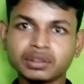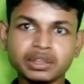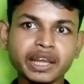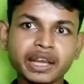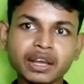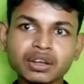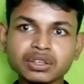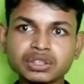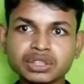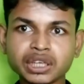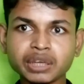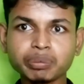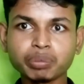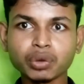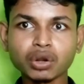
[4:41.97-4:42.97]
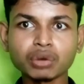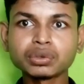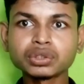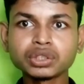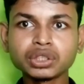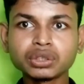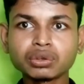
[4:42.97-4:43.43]
দেখা হচ্ছে
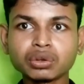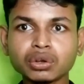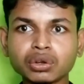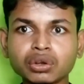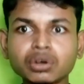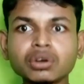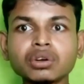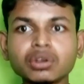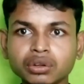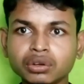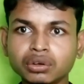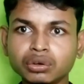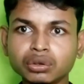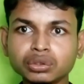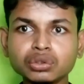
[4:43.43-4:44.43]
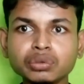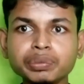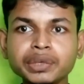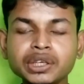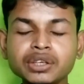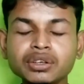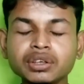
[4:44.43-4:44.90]
পরবর্তী কোনো নতুন
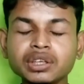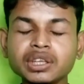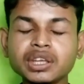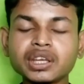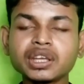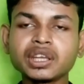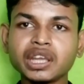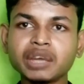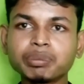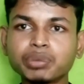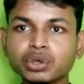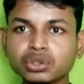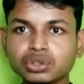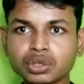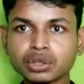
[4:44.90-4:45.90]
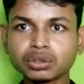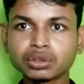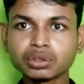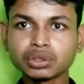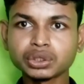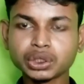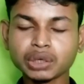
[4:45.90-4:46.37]
ভিডিও নিয়ে এ
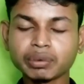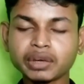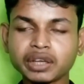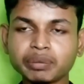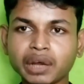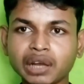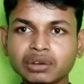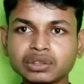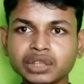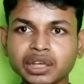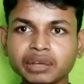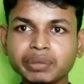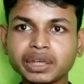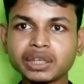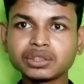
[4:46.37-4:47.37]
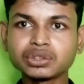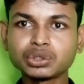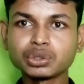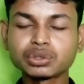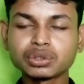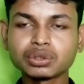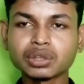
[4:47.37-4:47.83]
পর্যন্ত সবাই ভালো থাকবেন
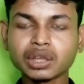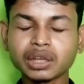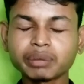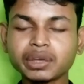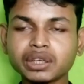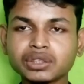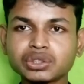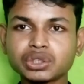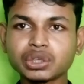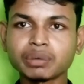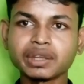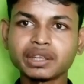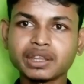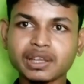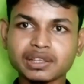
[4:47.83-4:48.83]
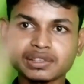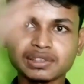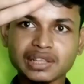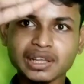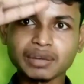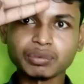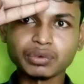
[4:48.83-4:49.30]
সুস্থ থাকবেন সবাইকে
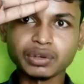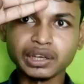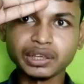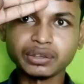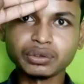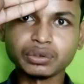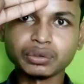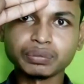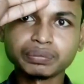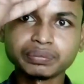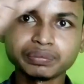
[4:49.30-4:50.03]
আসসালামু আলাইকুম